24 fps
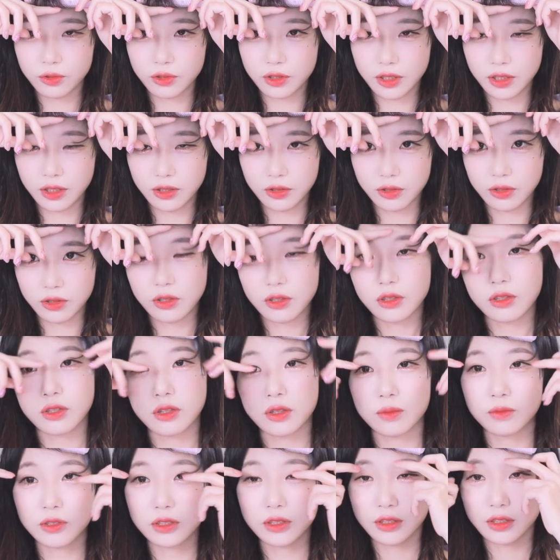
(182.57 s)
올게요.
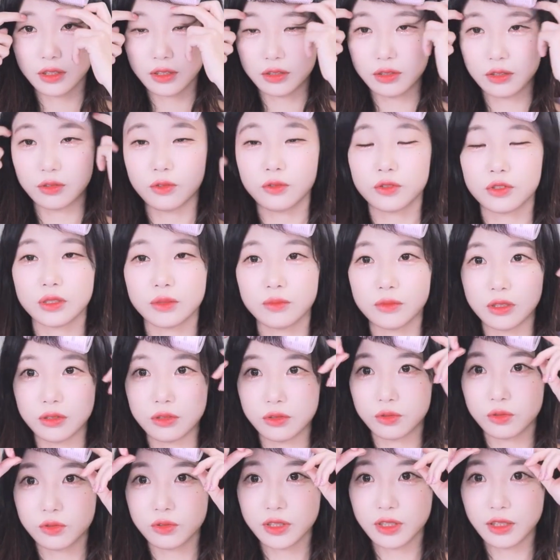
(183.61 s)
어머니가
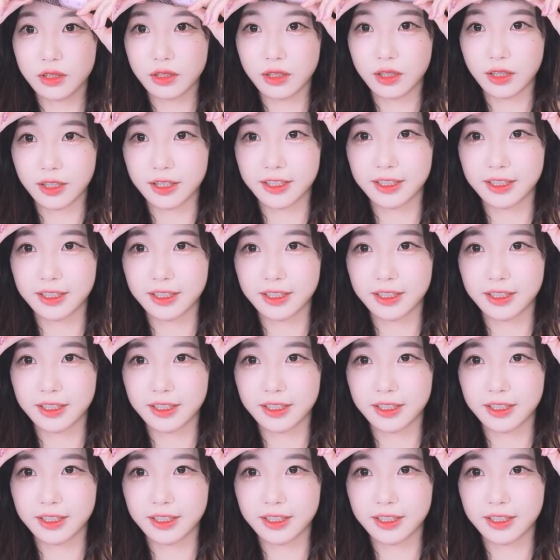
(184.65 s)
들어오시면 후다닥